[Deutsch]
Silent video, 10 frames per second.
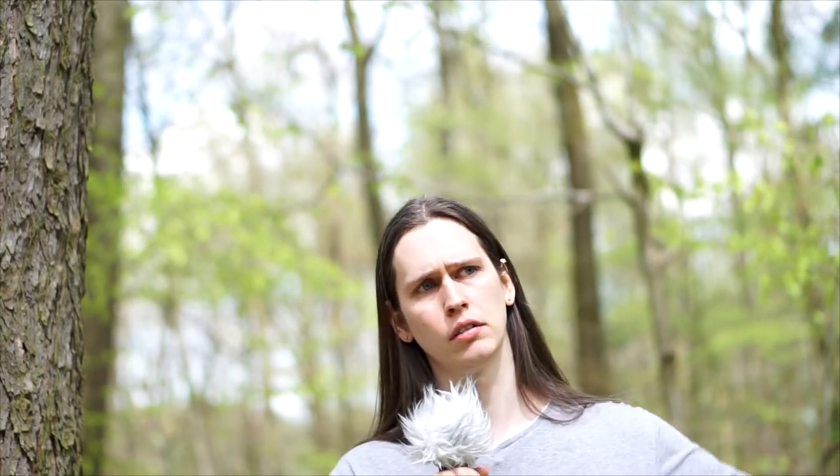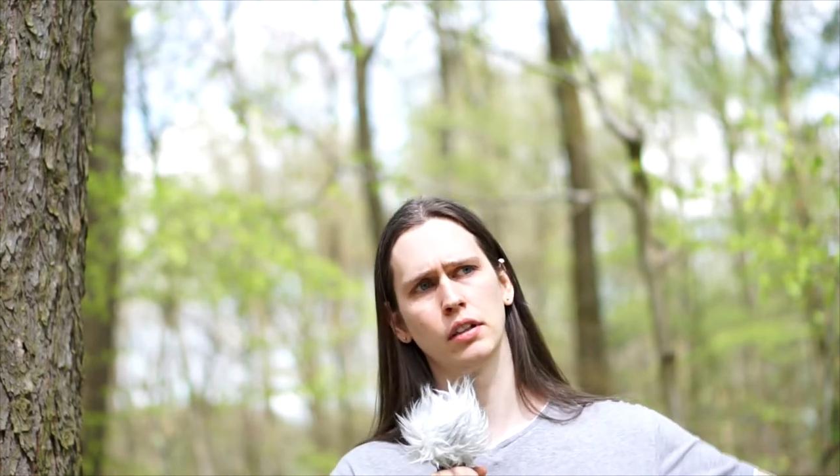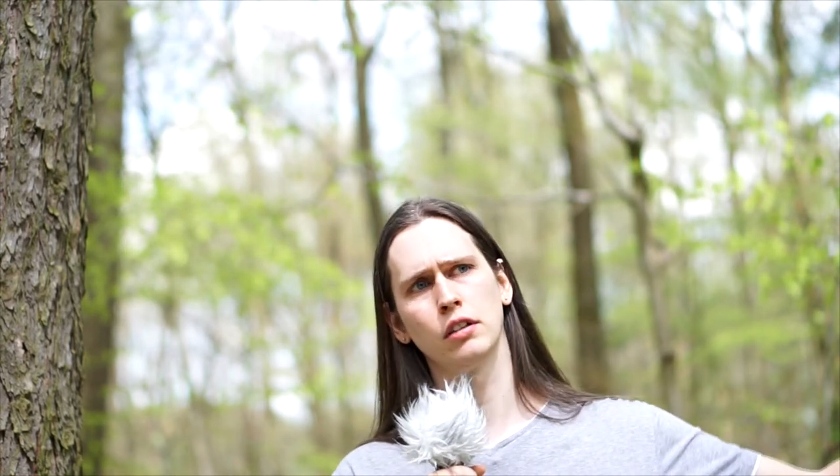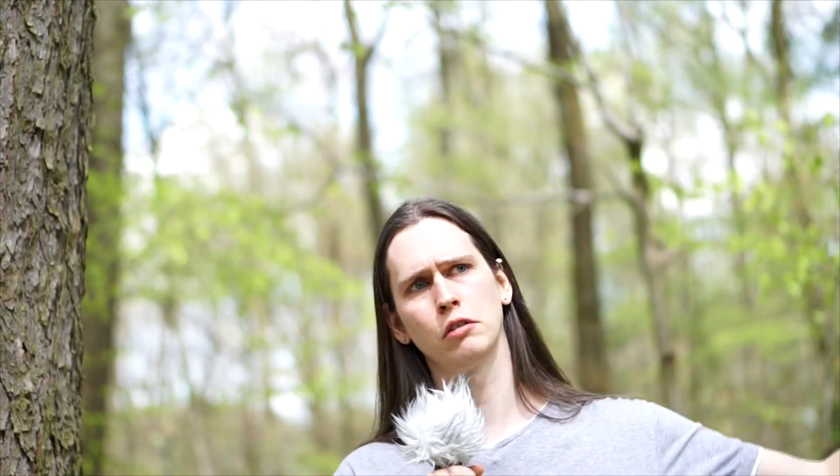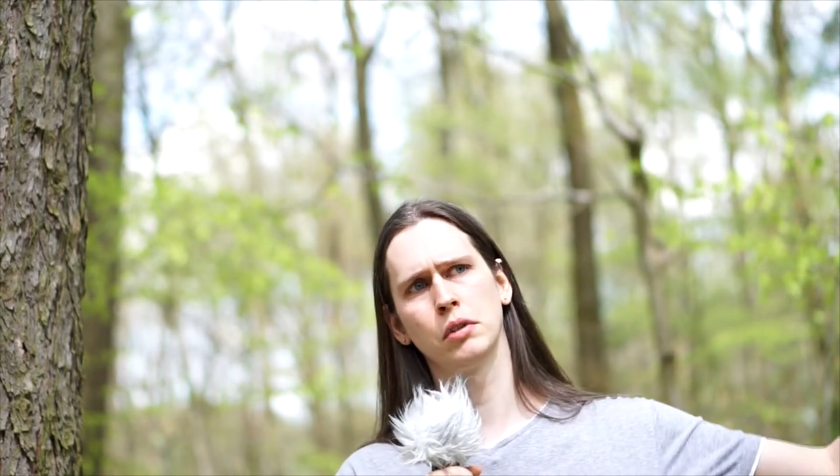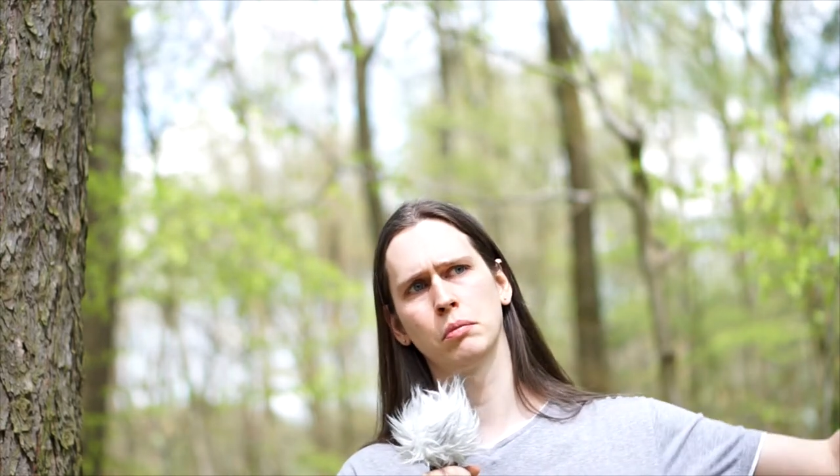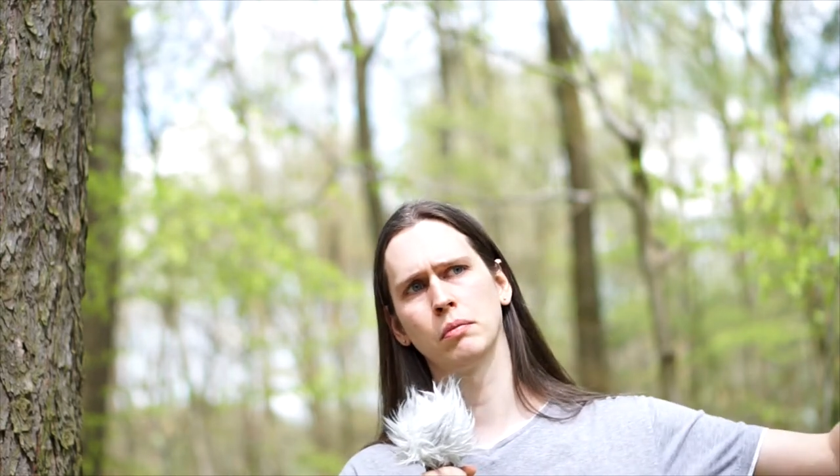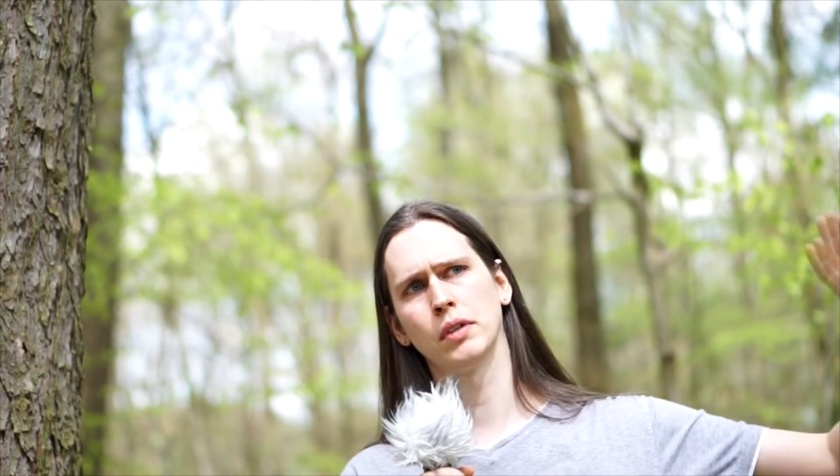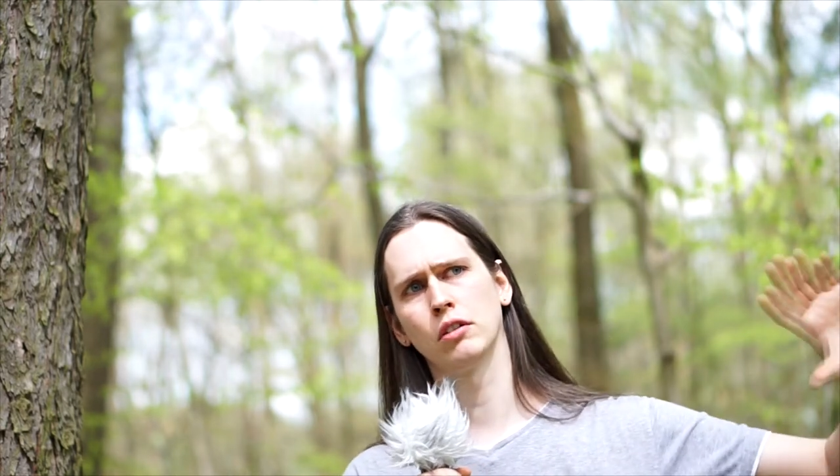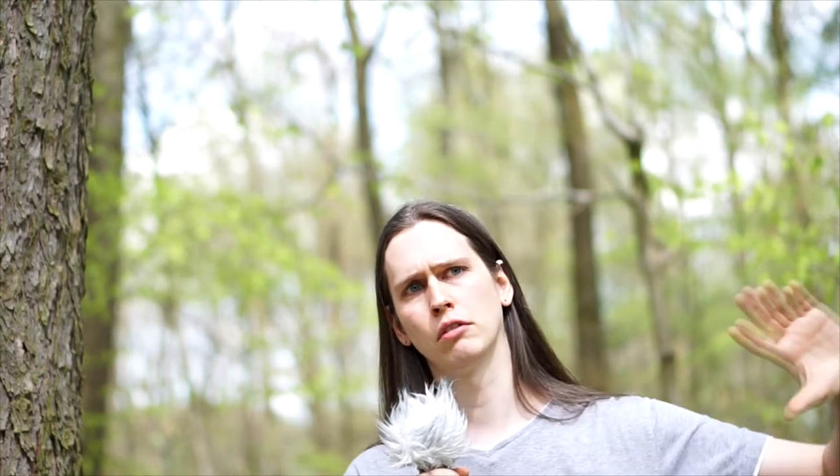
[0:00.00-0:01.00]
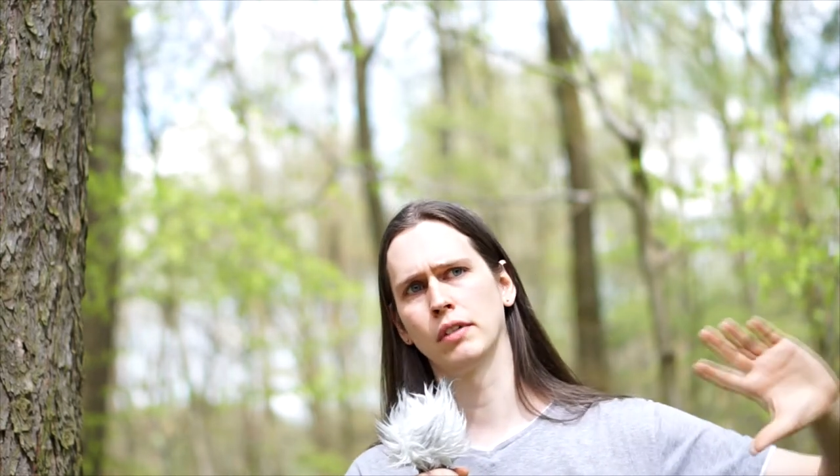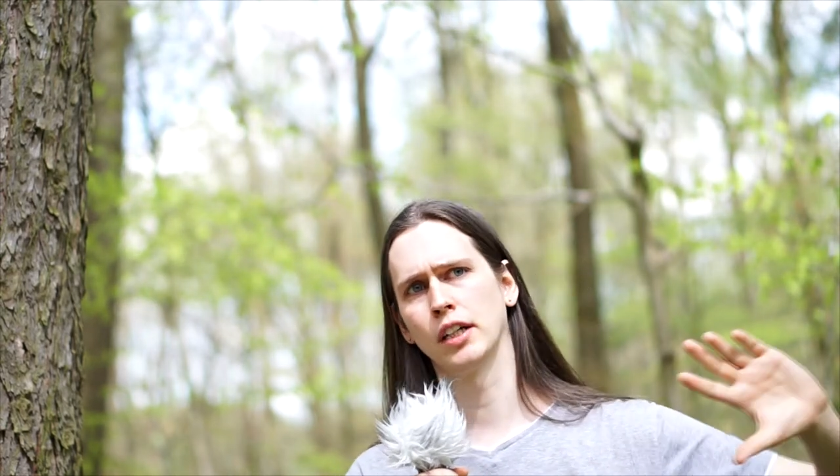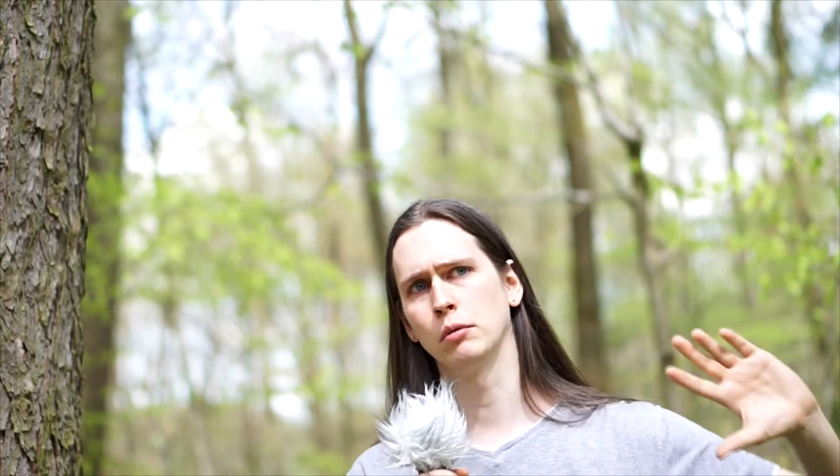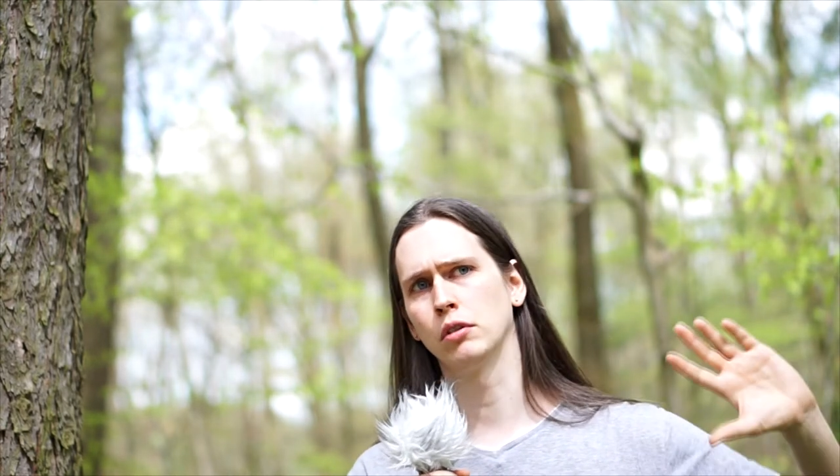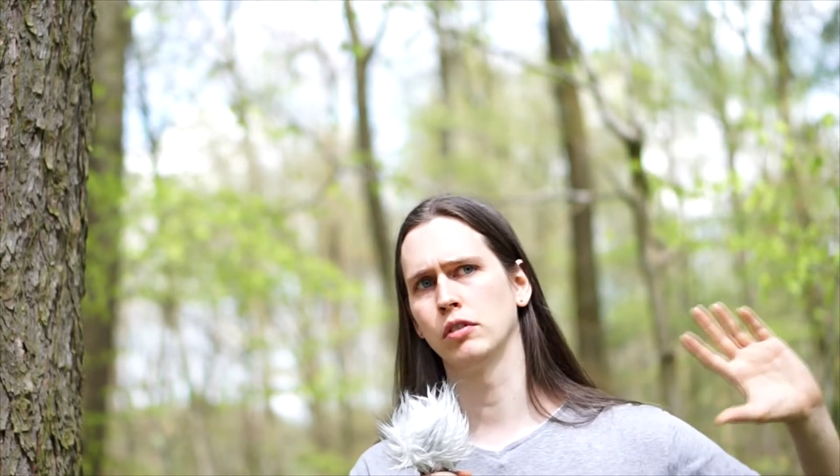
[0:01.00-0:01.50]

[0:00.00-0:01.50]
dass ich mich mit meiner Umgebung